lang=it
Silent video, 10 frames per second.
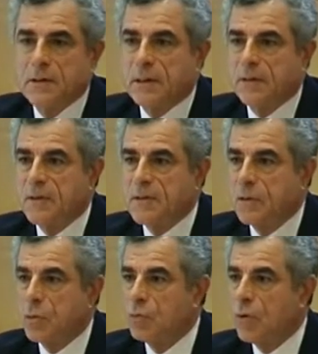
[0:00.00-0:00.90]
state
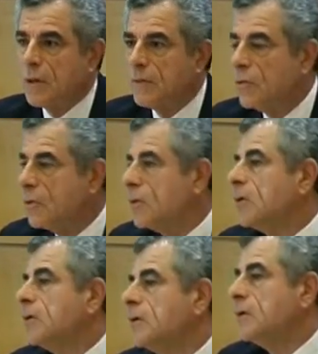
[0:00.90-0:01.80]
facendo un buon
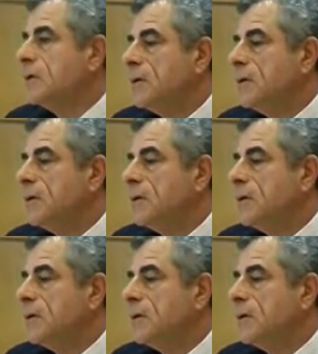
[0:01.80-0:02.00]
lavoro